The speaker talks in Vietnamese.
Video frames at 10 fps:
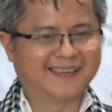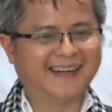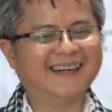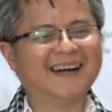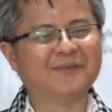
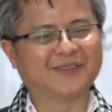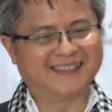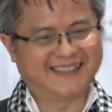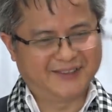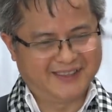chính hơn một
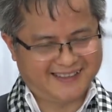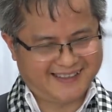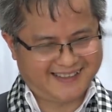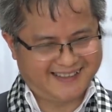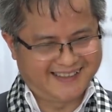tí xíu
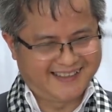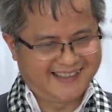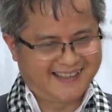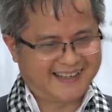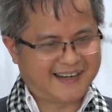nữa
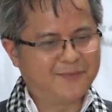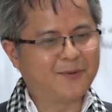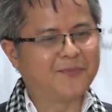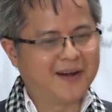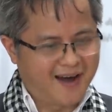là có
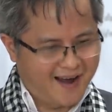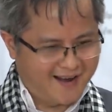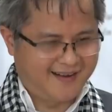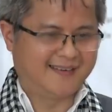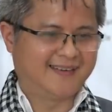một
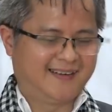lần